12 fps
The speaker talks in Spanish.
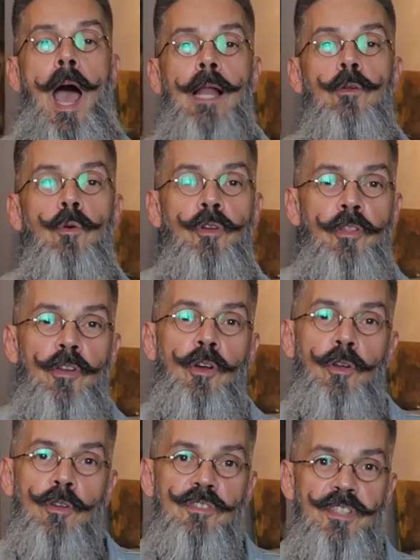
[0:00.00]
Algunos de
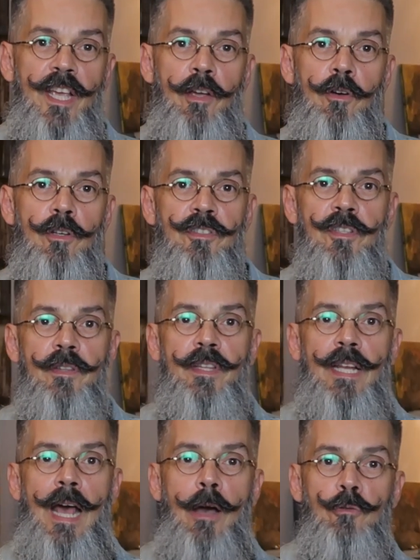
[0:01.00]
los consejos
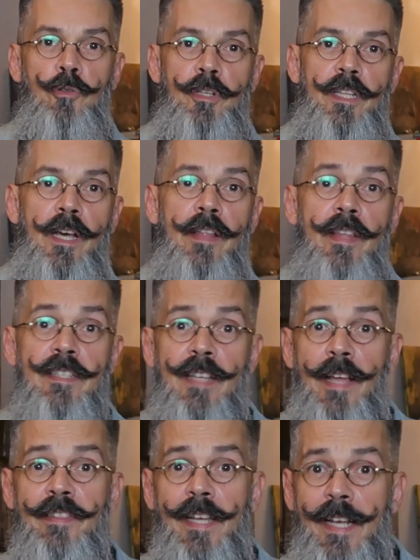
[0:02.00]
de las
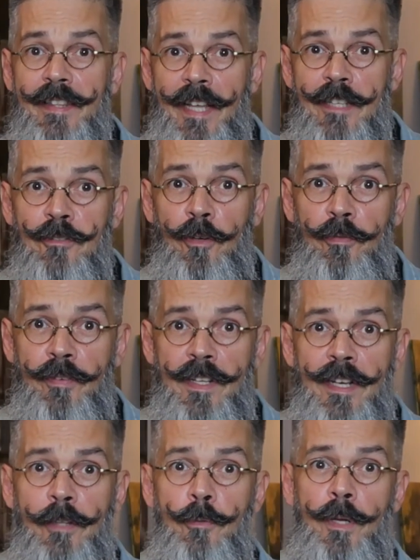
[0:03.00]
autoridades ante
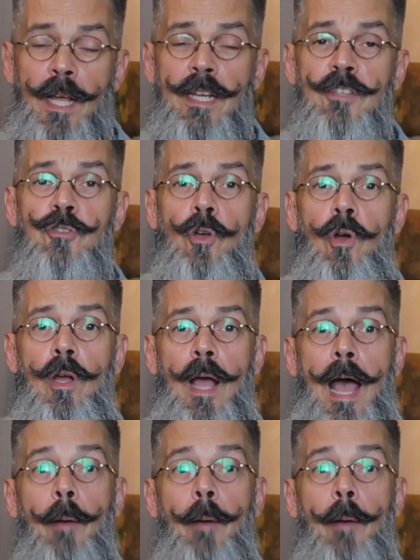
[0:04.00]
catástrofes naturales son